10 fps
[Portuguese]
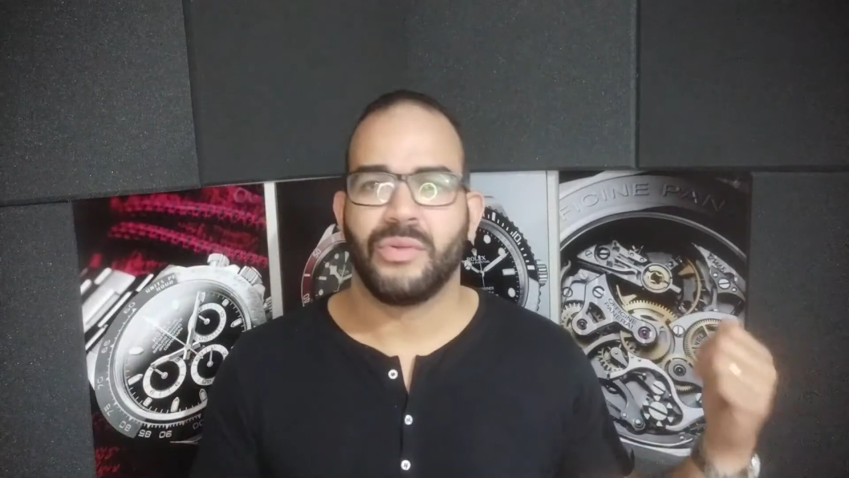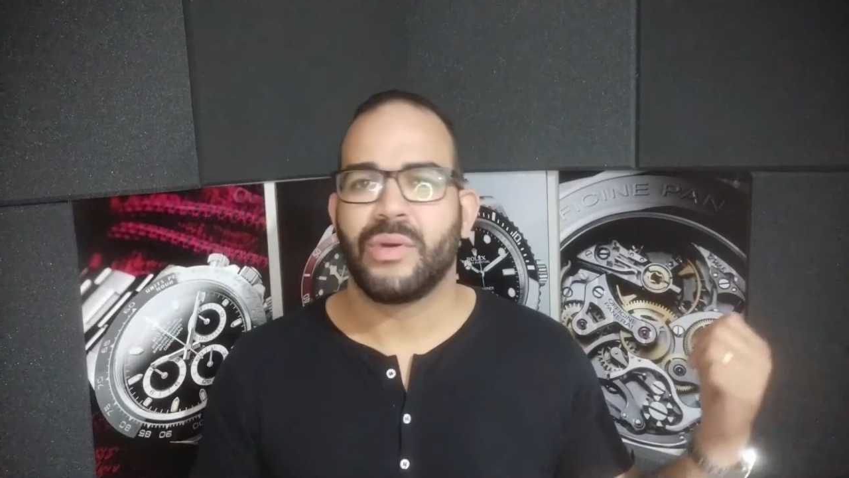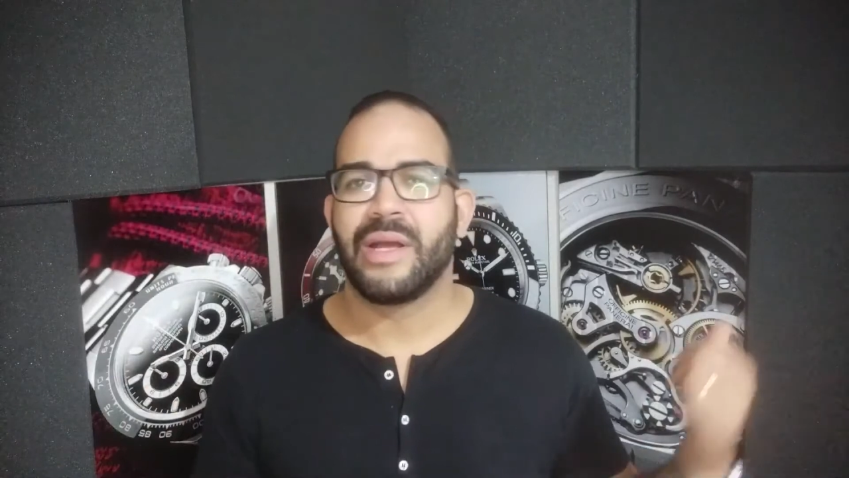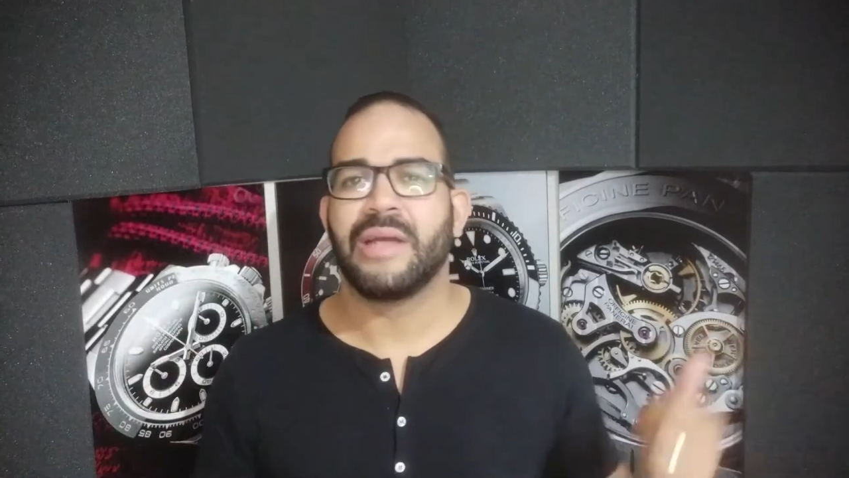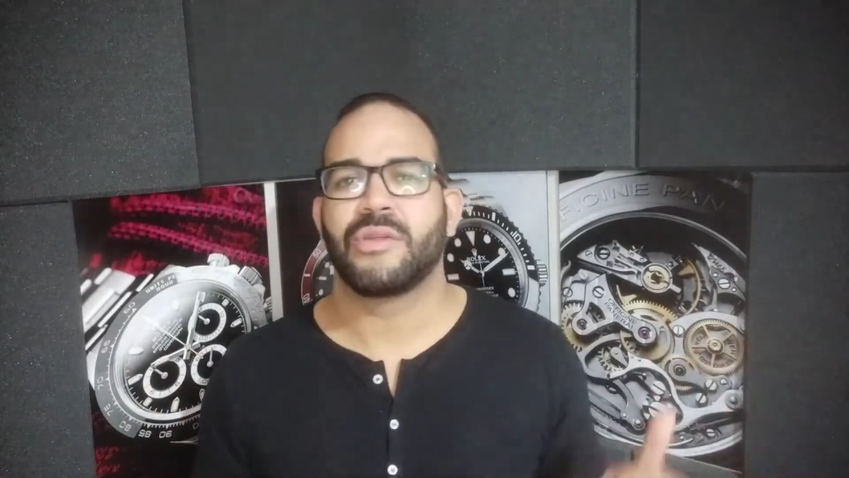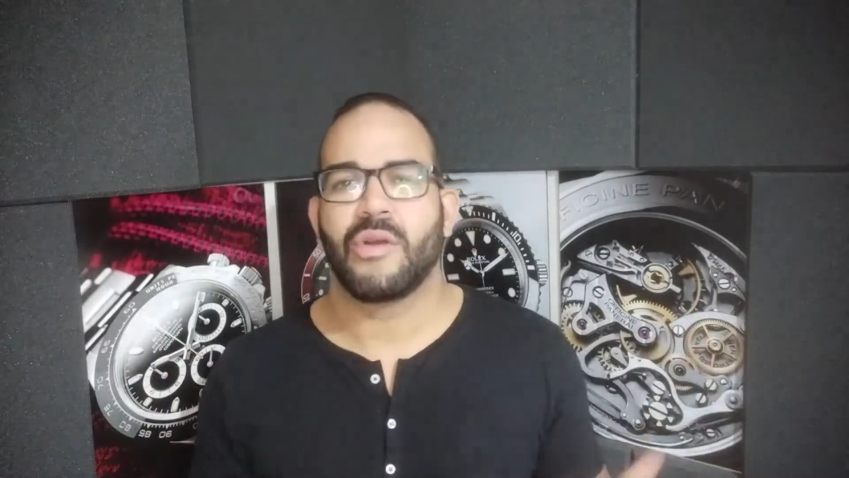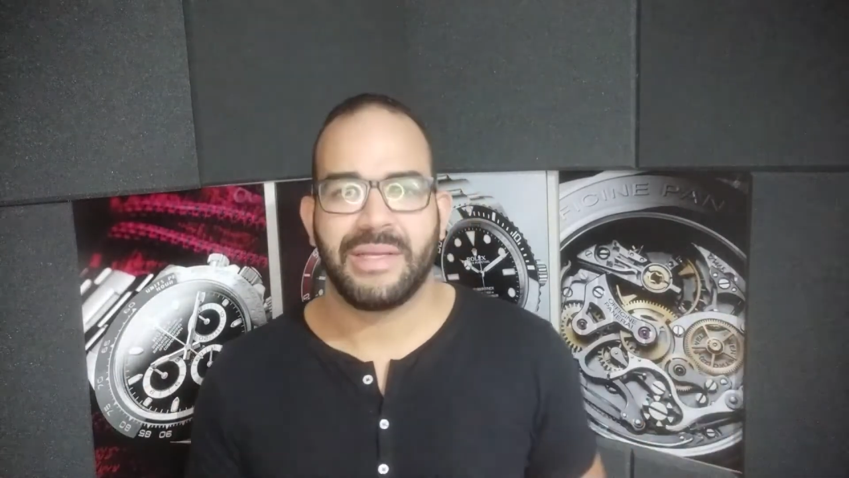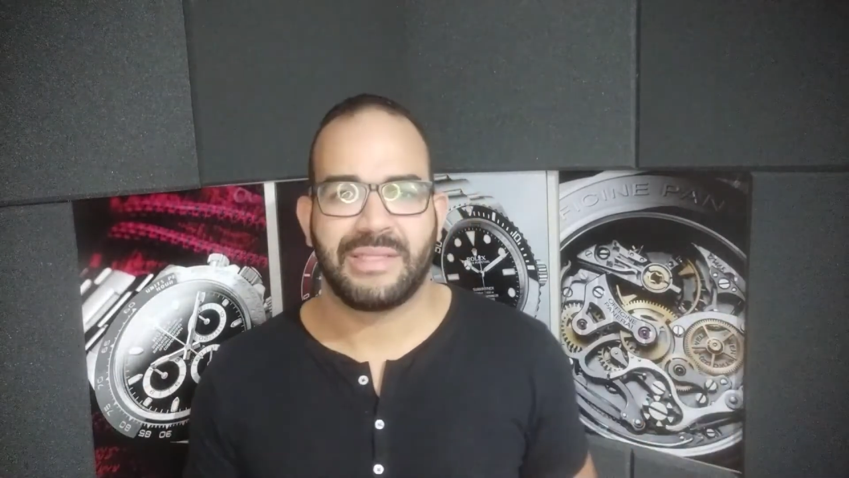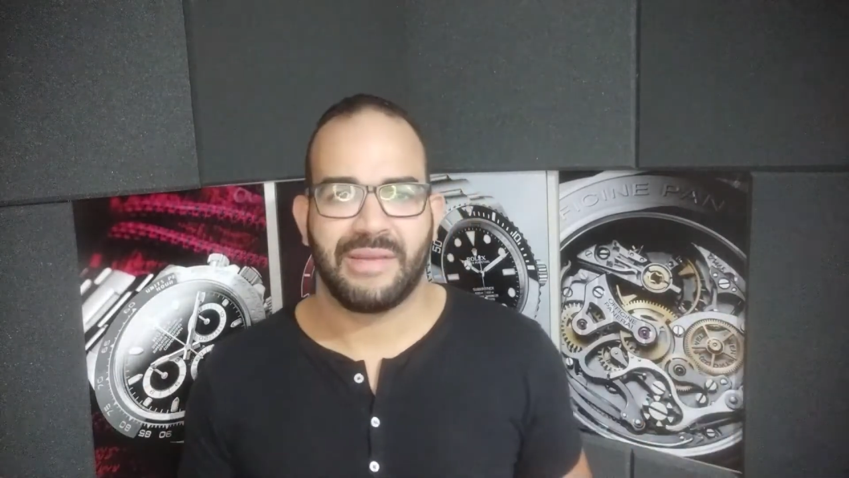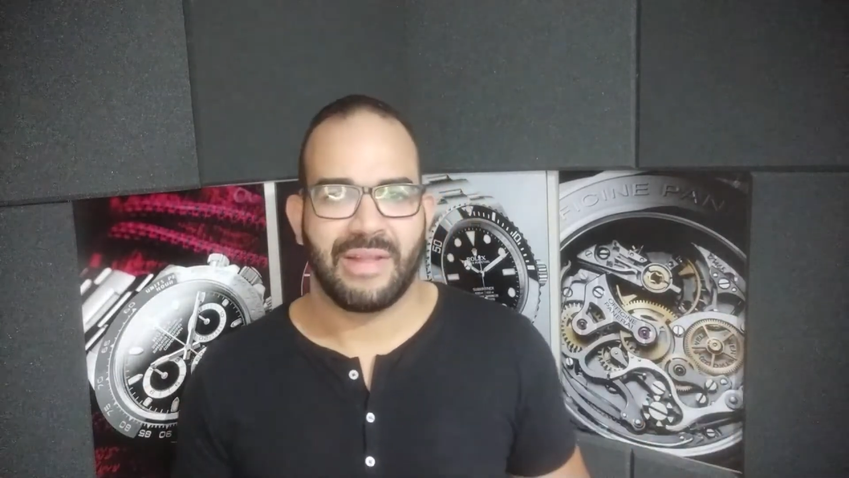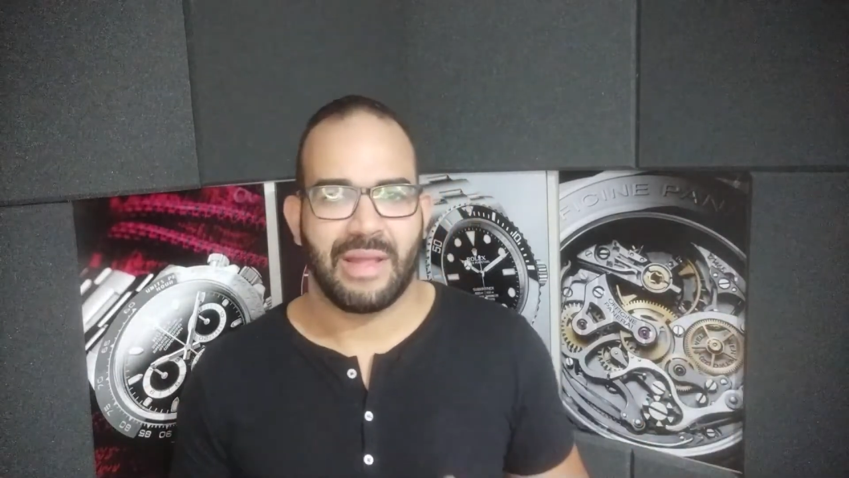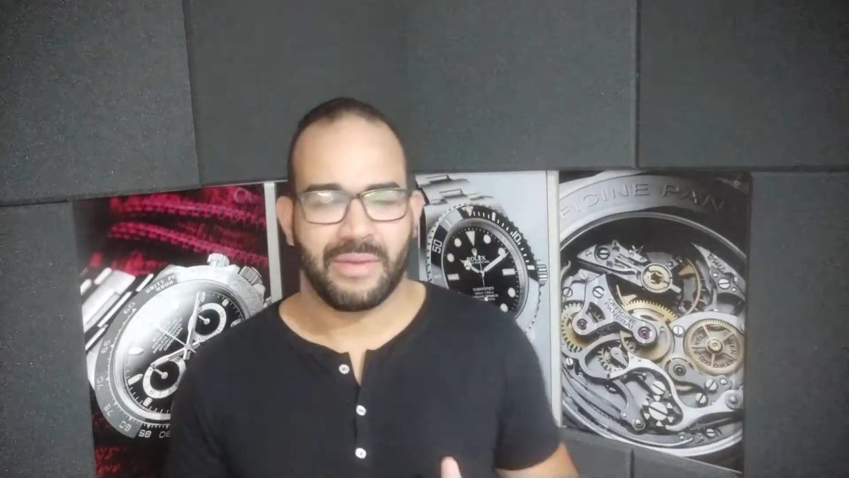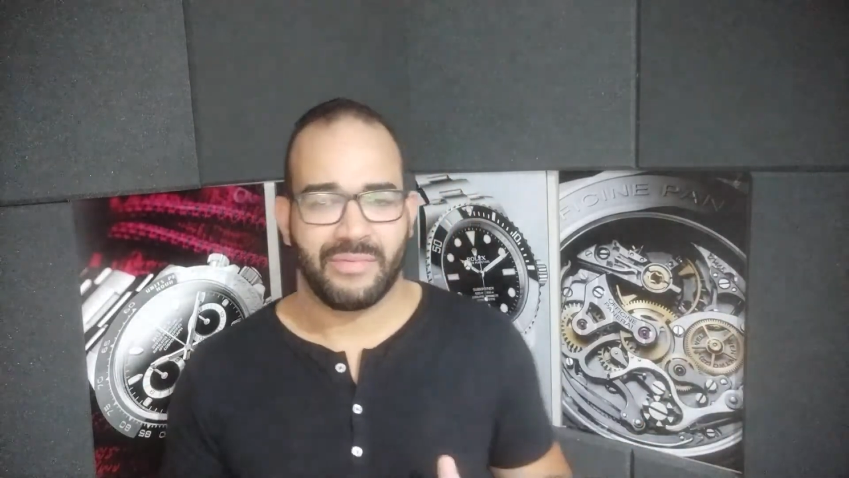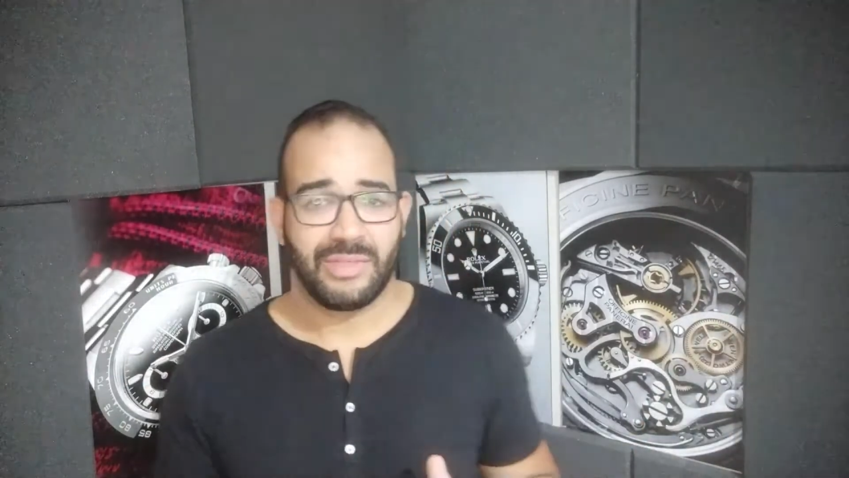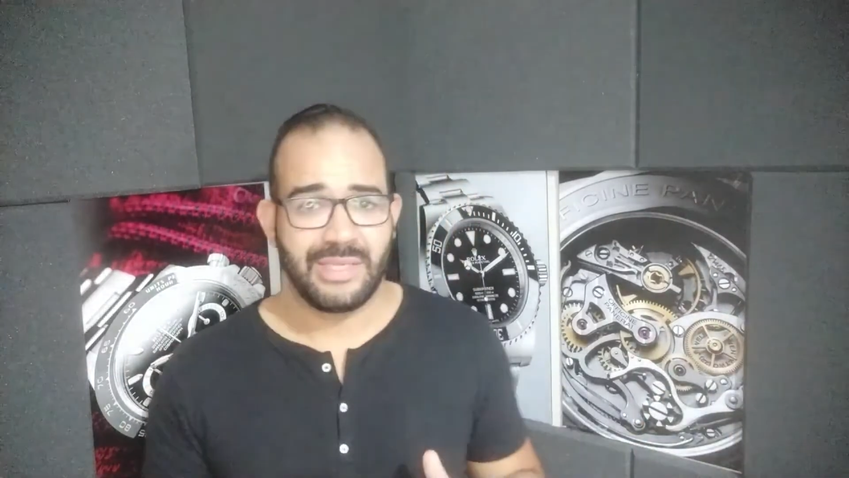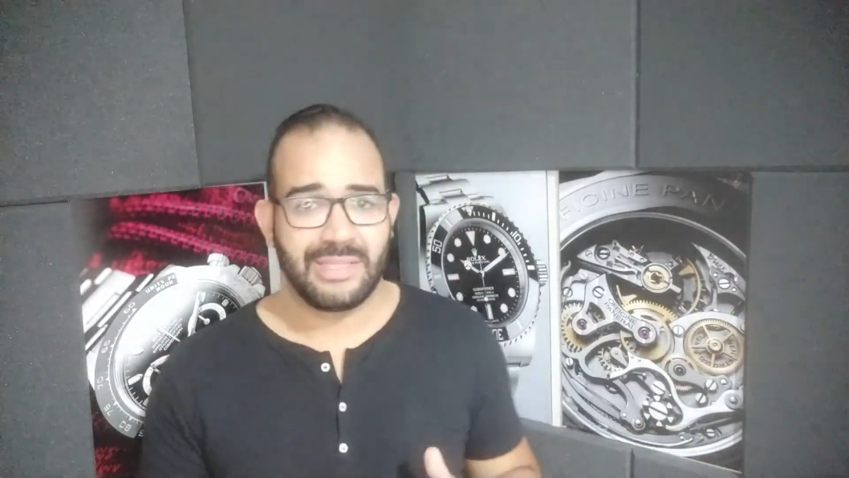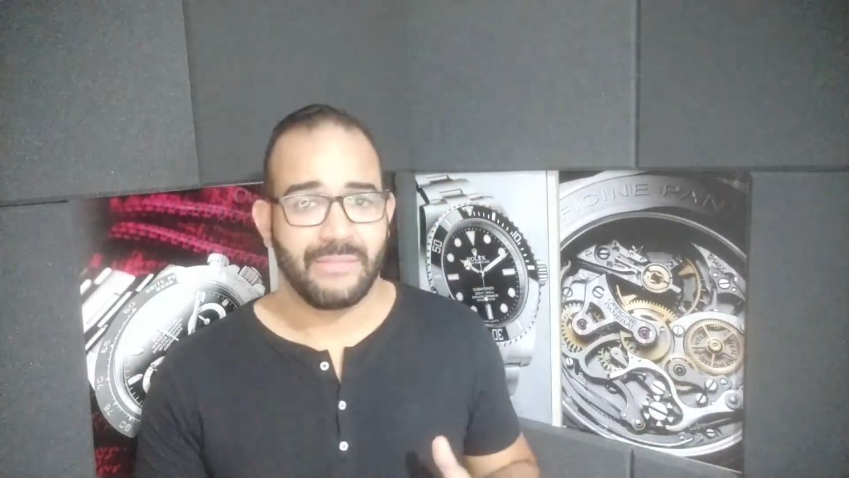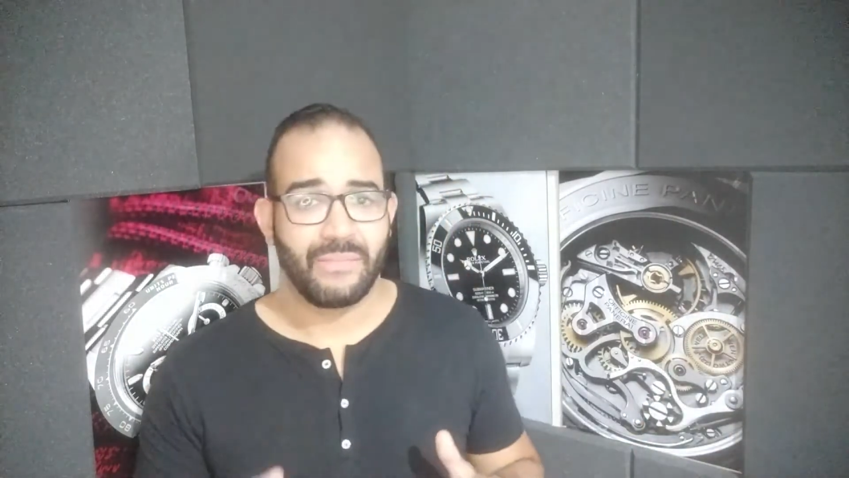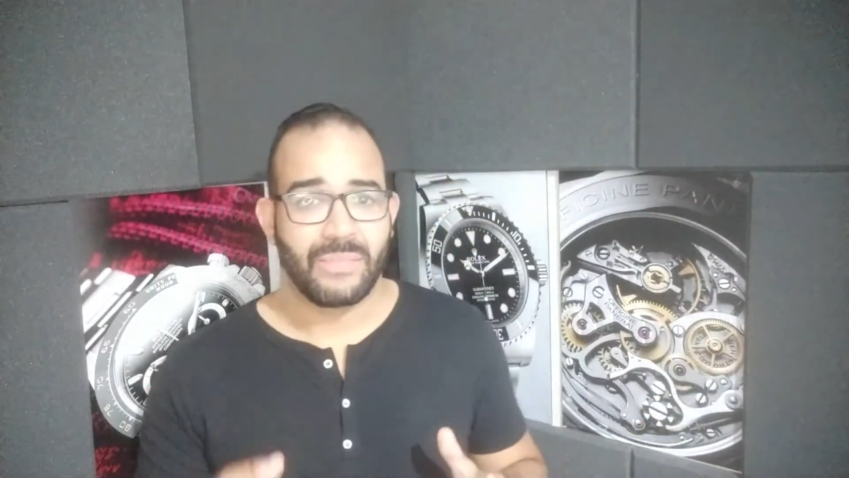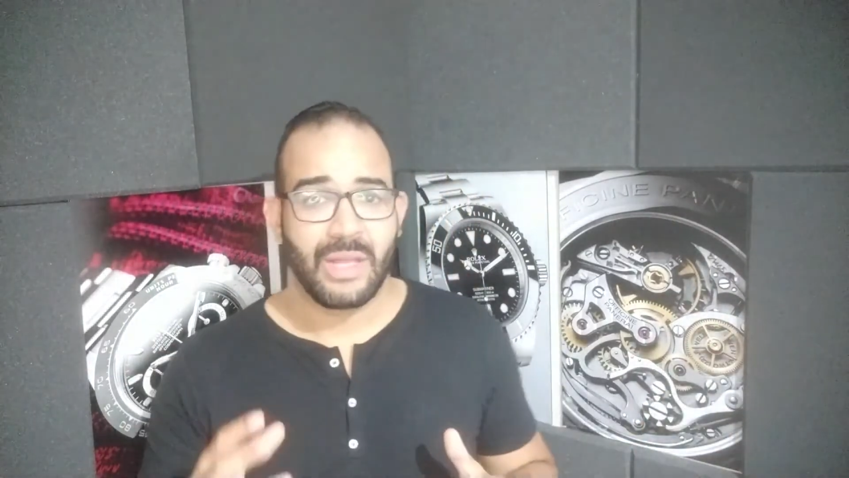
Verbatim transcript: no gancho que eu comecei a falar para vocês,